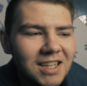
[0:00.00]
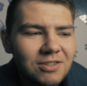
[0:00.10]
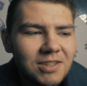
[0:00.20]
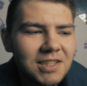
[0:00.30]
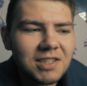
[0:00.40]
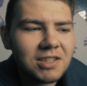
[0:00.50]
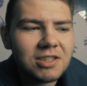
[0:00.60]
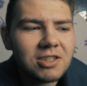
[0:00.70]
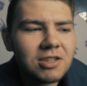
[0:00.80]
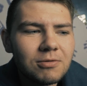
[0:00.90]
To nie jest
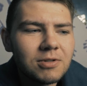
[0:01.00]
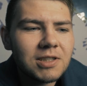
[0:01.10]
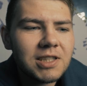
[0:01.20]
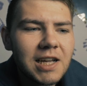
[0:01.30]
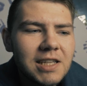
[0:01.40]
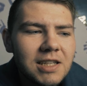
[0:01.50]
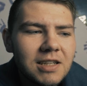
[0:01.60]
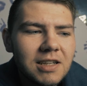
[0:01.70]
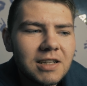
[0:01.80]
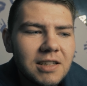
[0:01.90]
jakiś szczególny dzień.
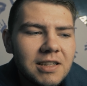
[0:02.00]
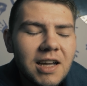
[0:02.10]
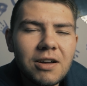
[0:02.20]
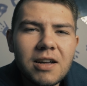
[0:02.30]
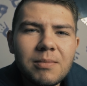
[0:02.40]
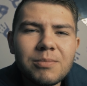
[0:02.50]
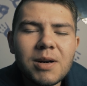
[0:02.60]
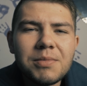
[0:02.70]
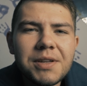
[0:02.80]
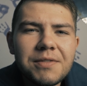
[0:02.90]
Ja
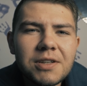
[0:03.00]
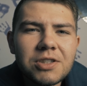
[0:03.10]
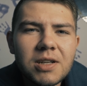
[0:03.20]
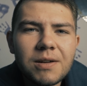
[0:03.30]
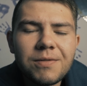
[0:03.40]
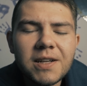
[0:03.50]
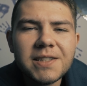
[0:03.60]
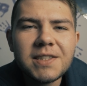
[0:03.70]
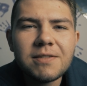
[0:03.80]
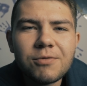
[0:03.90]
mam największe
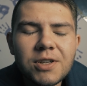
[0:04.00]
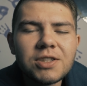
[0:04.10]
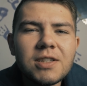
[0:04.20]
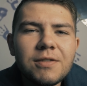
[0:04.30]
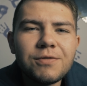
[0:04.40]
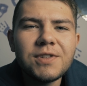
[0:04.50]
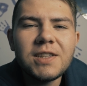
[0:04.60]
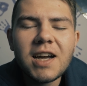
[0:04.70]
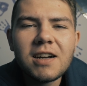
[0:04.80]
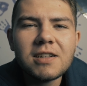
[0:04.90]
refleksje właśnie w
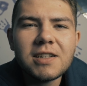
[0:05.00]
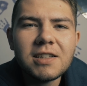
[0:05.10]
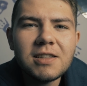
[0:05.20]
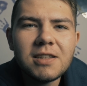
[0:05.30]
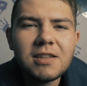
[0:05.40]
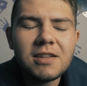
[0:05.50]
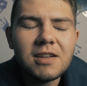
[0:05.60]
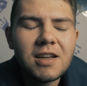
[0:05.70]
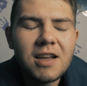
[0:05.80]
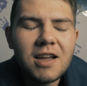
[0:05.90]
dniach,
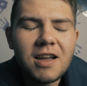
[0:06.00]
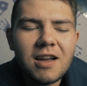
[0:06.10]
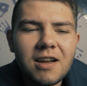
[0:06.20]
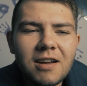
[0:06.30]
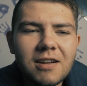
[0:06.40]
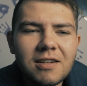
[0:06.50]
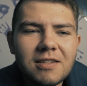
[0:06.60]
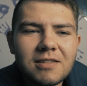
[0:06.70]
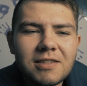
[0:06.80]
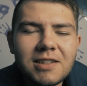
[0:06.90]
kiedy
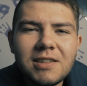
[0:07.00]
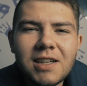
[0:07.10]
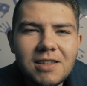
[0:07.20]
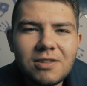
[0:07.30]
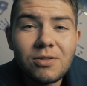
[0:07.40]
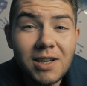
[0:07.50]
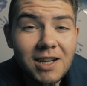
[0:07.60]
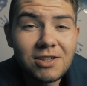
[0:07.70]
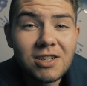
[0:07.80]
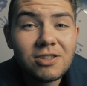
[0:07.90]
kiedy jadę do
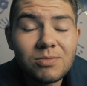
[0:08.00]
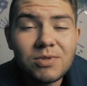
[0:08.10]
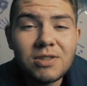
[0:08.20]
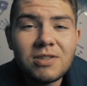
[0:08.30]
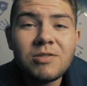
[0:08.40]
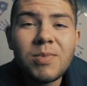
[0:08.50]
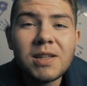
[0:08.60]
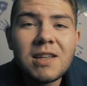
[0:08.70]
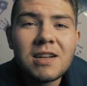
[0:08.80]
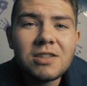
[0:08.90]
lekarza, żeby
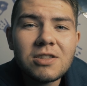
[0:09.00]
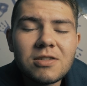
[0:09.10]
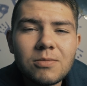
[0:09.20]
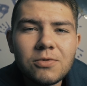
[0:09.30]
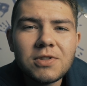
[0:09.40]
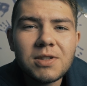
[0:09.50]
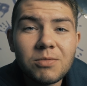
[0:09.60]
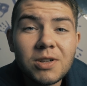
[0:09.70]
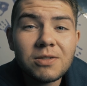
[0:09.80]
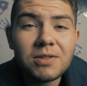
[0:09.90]
zbadać mój
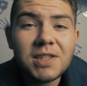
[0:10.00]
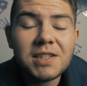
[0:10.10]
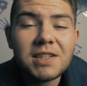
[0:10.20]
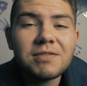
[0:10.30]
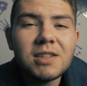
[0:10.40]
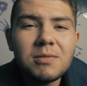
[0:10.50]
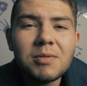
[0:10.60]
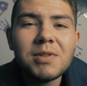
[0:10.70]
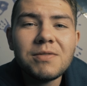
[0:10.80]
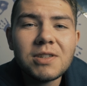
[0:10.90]
stymulator serca. Wtedy
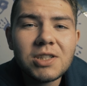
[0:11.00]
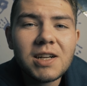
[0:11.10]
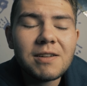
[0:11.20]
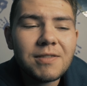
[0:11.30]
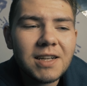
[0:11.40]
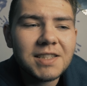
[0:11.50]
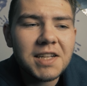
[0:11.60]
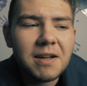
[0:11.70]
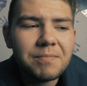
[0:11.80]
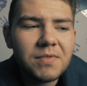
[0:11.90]
mam największe
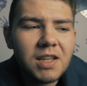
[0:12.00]
refleksje.